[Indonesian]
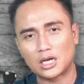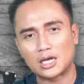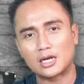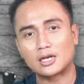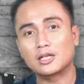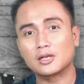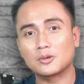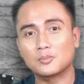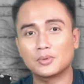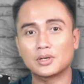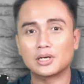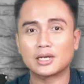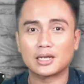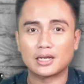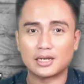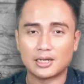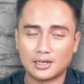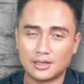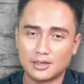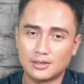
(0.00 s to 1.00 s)
karir
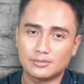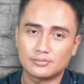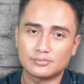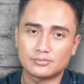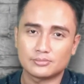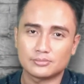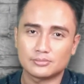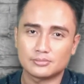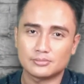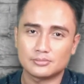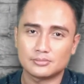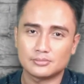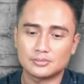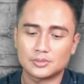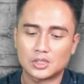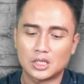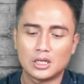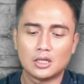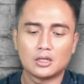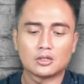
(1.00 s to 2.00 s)
mereka.
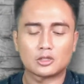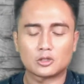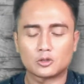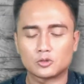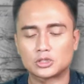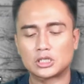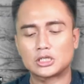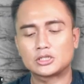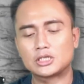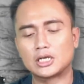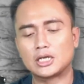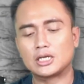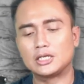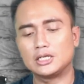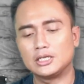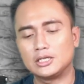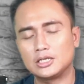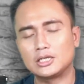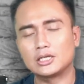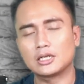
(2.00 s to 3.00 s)
Tentu saja
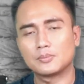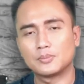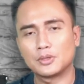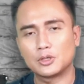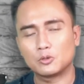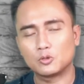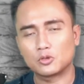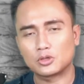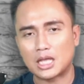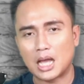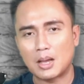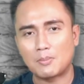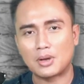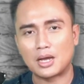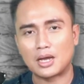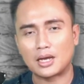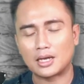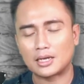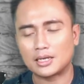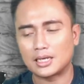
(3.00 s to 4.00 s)
ini lebih
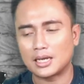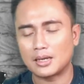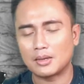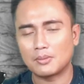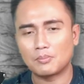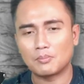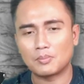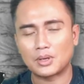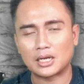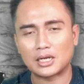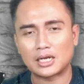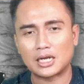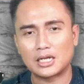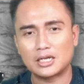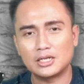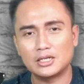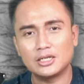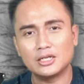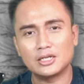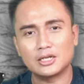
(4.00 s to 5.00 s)
utama karena mereka
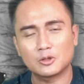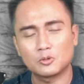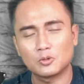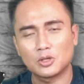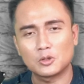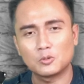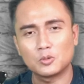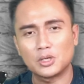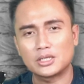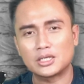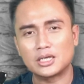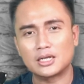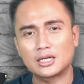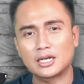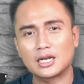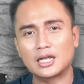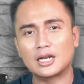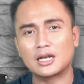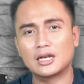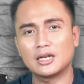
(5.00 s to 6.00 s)
ini kedua-duanya
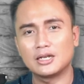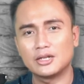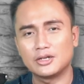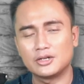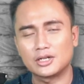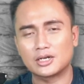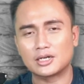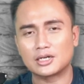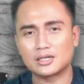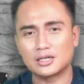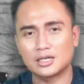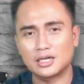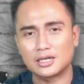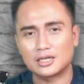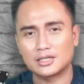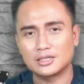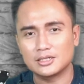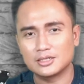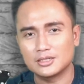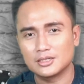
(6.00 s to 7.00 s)
adalah leader
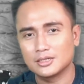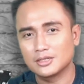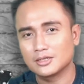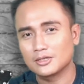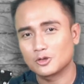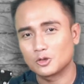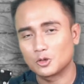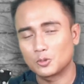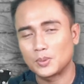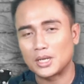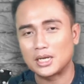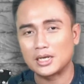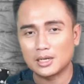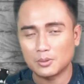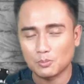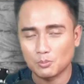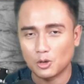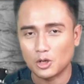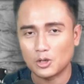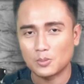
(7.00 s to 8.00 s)
dari grup band
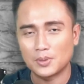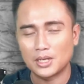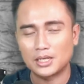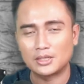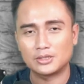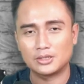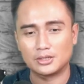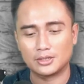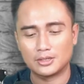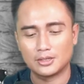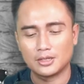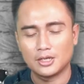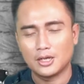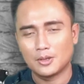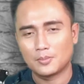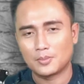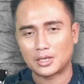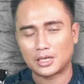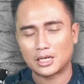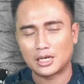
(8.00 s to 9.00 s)
dan boy bandnya.
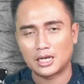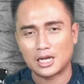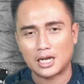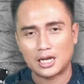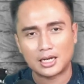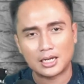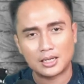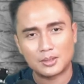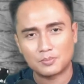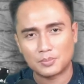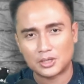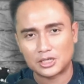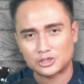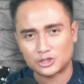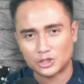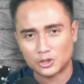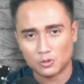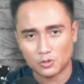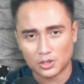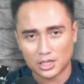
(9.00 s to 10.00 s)
Mereka nggak akan
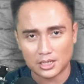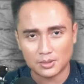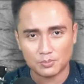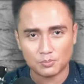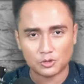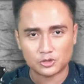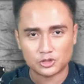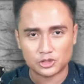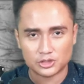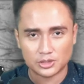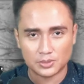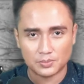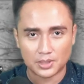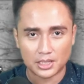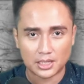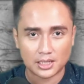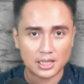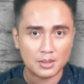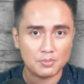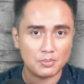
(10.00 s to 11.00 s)
meresikokan posisi
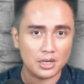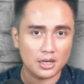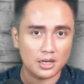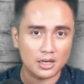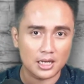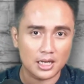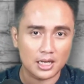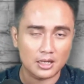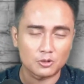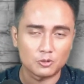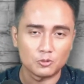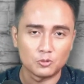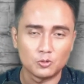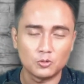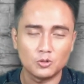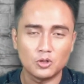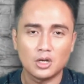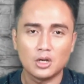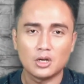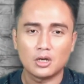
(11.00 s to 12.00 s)
mereka
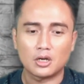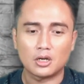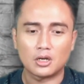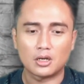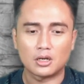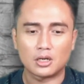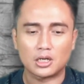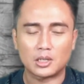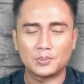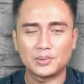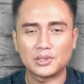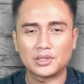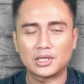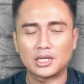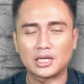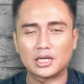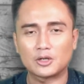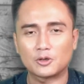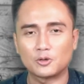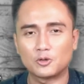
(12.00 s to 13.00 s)
mengganggu uh,
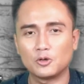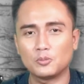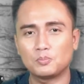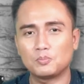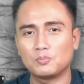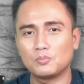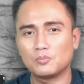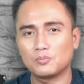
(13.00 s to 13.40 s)
kepentingan grup